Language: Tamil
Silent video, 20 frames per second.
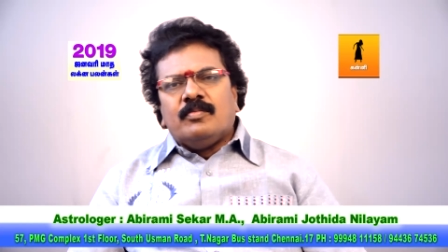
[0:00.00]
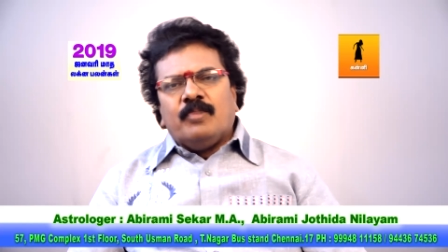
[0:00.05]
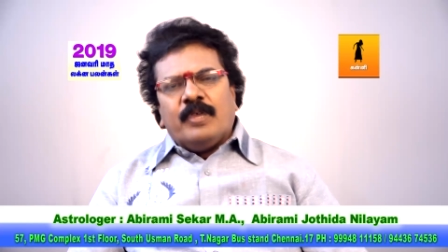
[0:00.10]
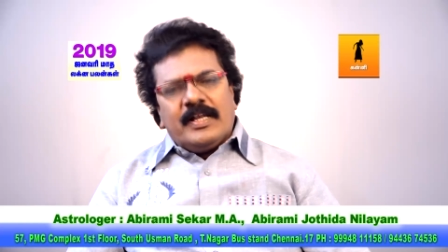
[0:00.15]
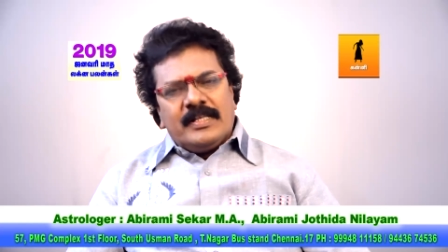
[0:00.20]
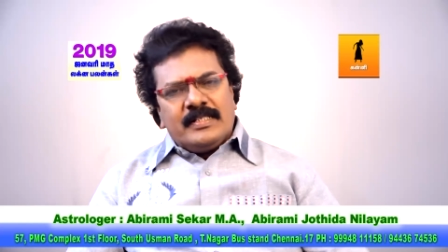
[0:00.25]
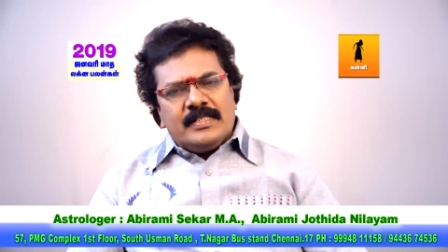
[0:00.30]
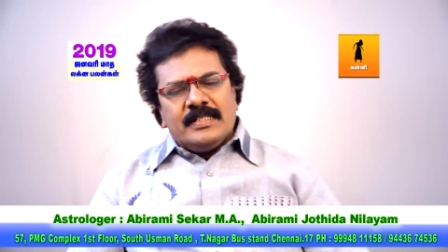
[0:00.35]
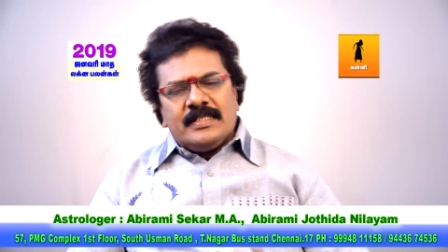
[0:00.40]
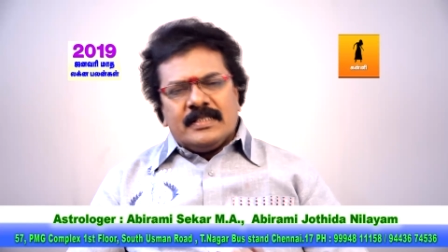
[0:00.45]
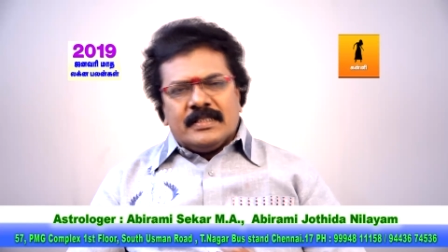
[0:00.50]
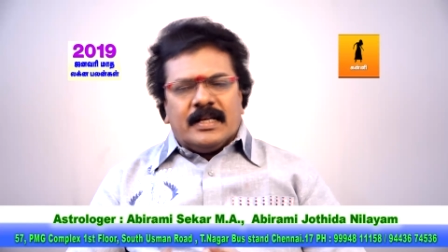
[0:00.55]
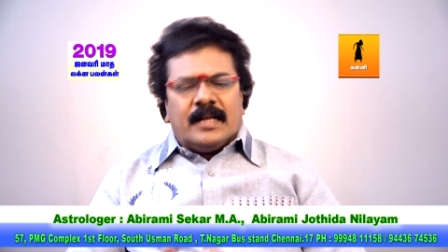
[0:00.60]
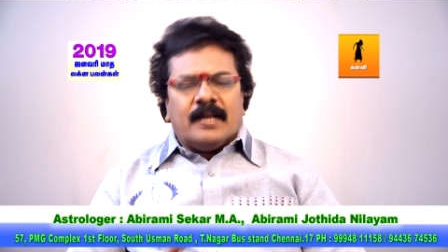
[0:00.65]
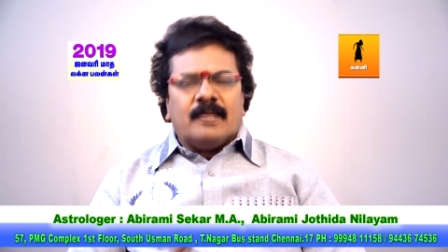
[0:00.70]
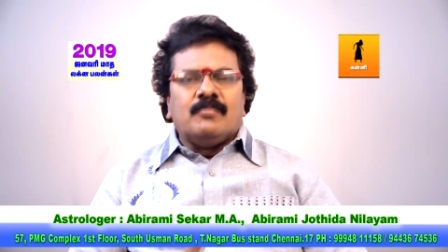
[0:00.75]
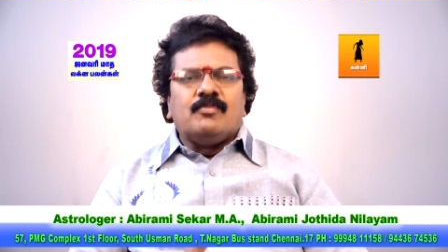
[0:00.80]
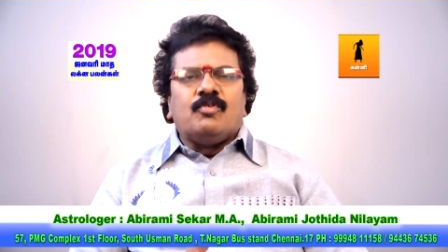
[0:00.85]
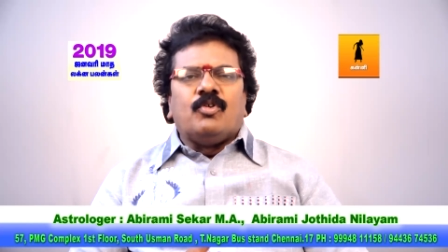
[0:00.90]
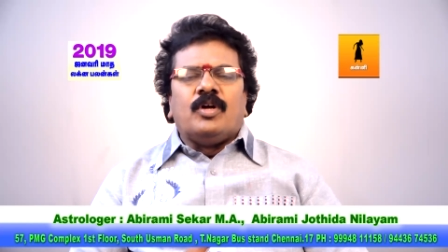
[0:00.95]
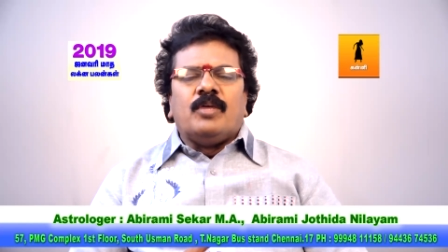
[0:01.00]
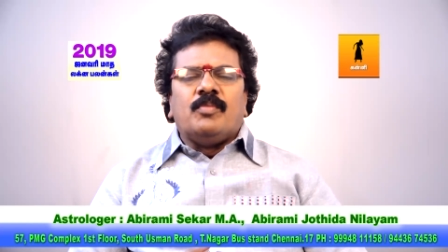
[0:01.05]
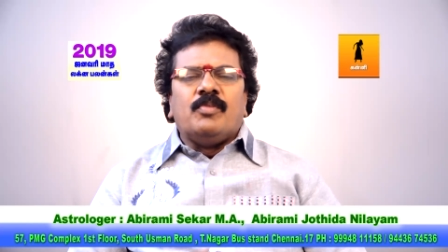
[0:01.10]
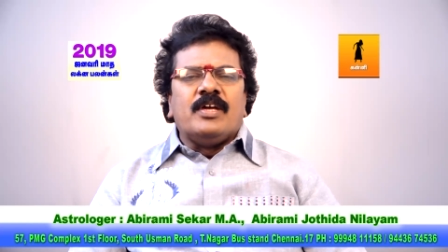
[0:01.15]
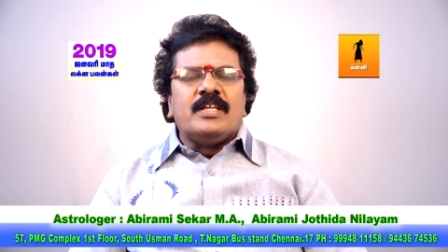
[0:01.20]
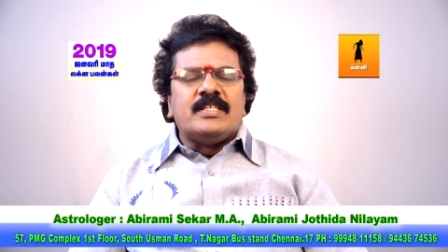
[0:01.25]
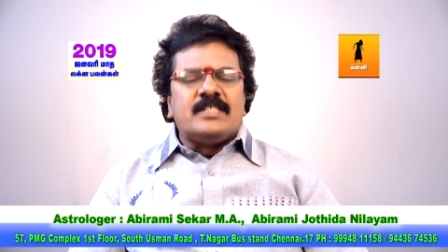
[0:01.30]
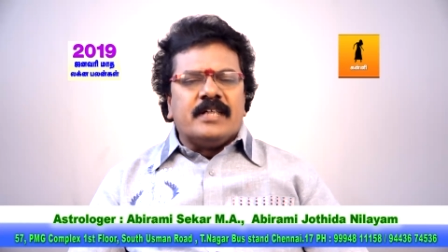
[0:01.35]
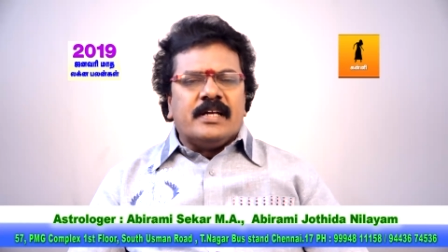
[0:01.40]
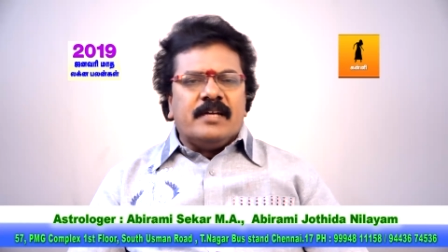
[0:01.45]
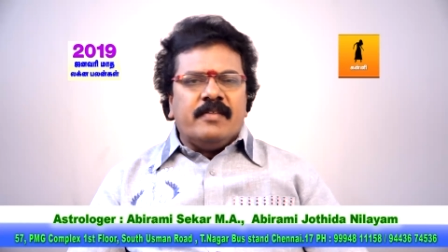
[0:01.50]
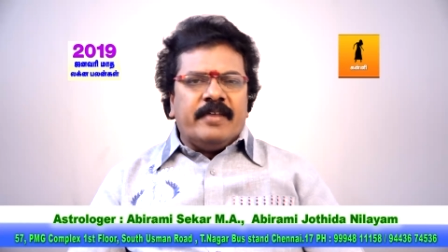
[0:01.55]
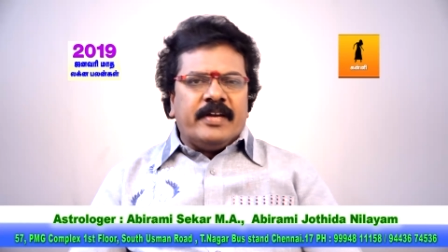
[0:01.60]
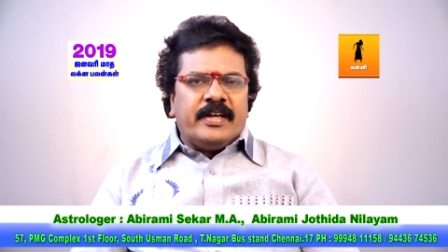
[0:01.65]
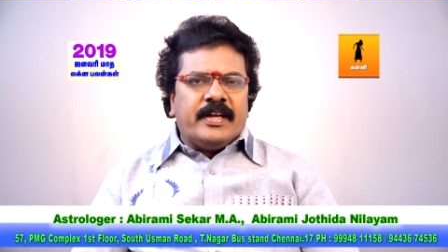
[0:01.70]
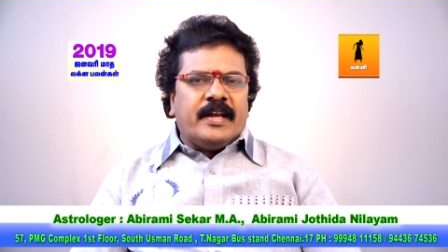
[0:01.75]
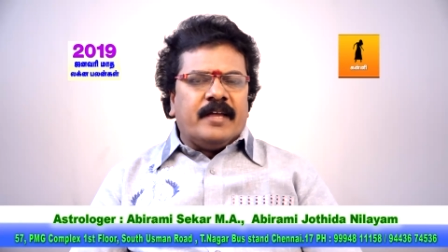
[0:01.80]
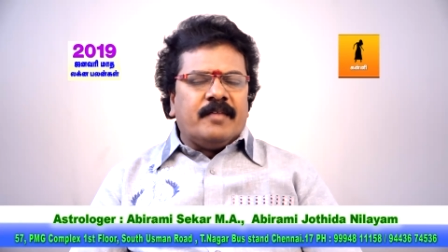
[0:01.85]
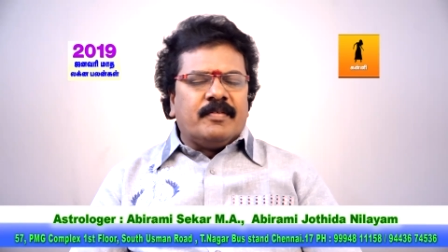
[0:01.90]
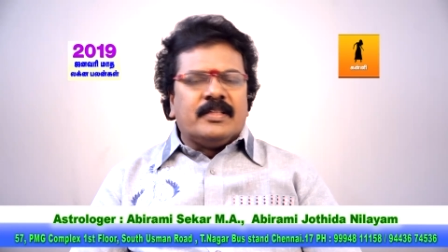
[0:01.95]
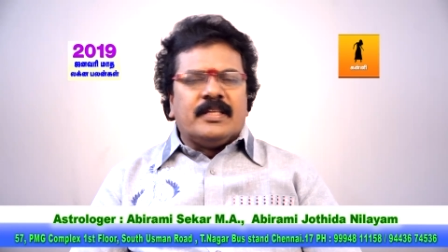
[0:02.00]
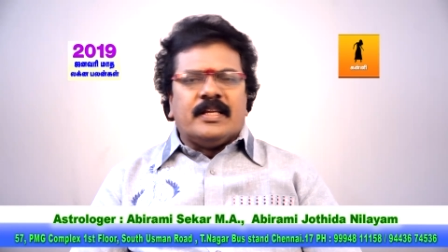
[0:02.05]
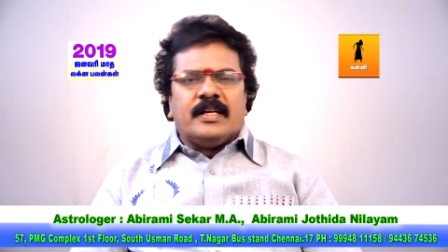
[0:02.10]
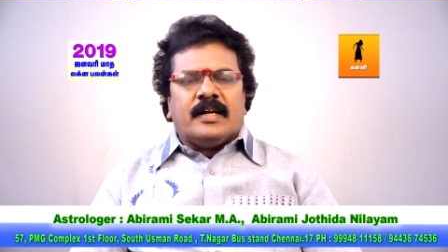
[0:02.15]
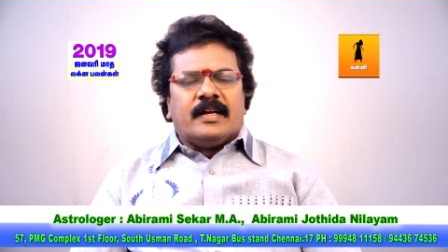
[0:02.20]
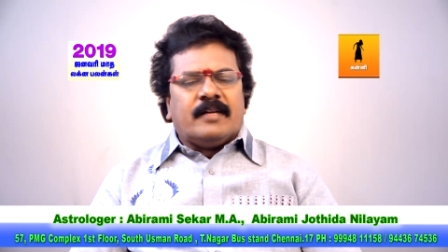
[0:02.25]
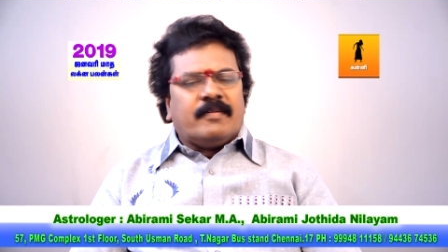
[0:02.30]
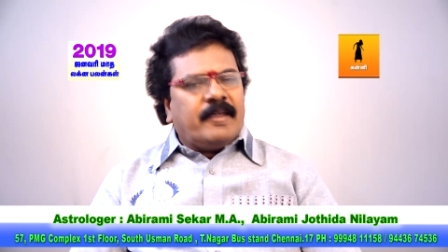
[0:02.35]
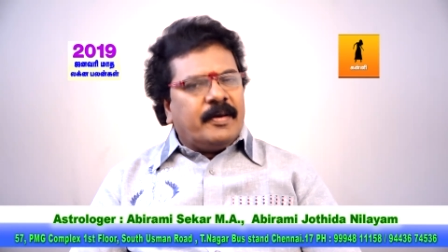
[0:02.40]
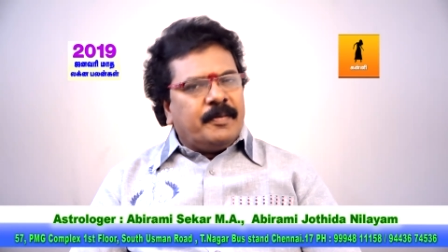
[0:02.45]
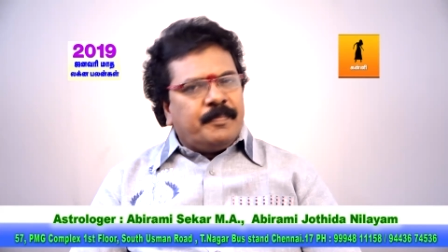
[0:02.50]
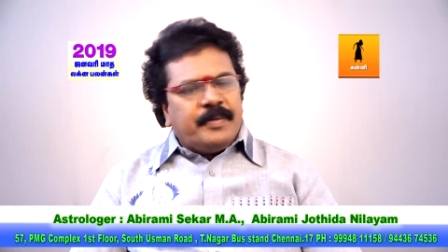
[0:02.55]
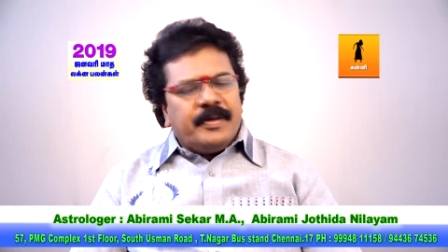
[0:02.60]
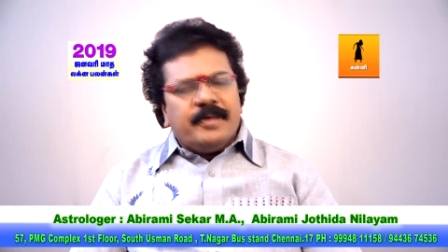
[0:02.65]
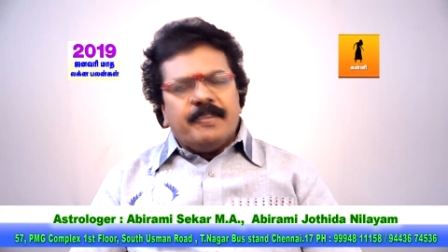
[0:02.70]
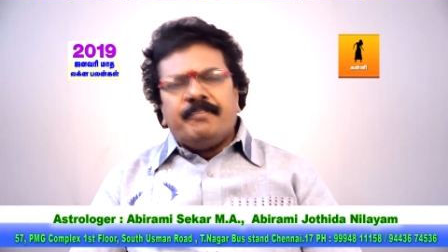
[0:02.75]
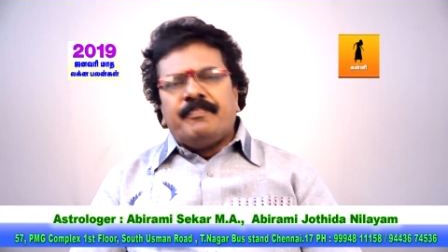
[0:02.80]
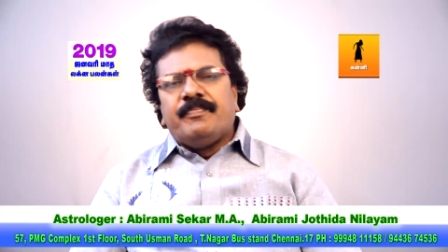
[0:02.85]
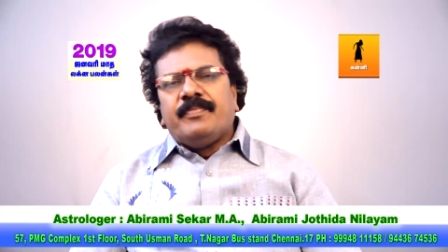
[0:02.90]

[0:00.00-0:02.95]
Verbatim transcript: முயற்சி ஸ்தானம் உங்களுடைய முயற்சிகள் வெற்றி அடைவதற்கான வாய்ப்பு